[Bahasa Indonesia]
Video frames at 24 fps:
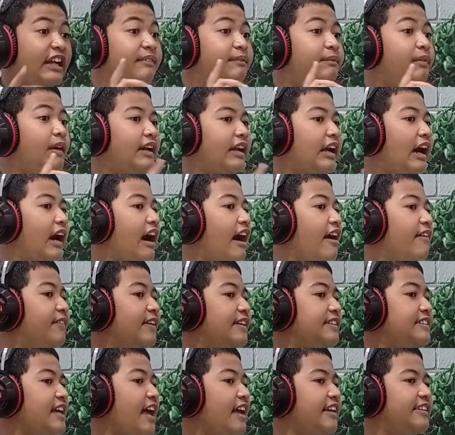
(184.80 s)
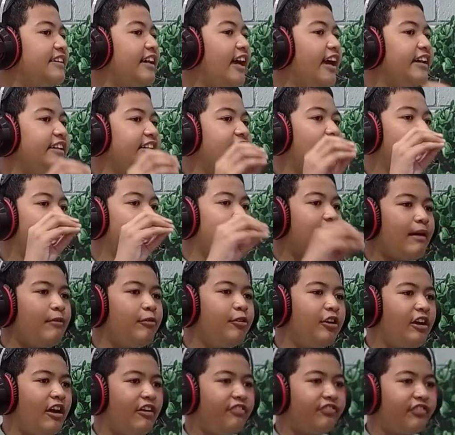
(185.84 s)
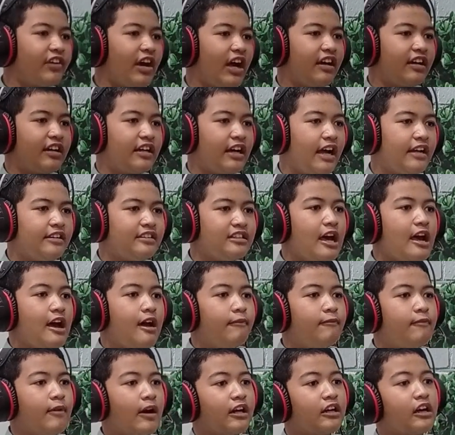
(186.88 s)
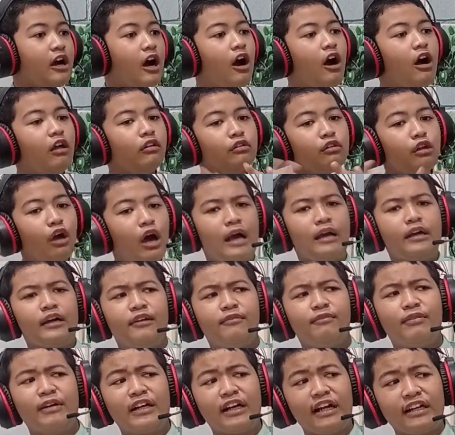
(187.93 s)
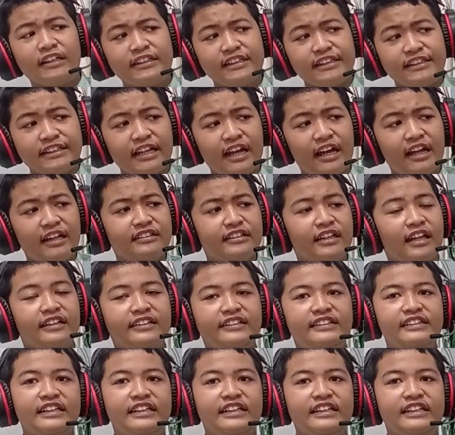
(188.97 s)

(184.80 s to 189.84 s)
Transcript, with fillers: dan barang apa saja yang kamu daftarkan maka Allah akan menggantinya dan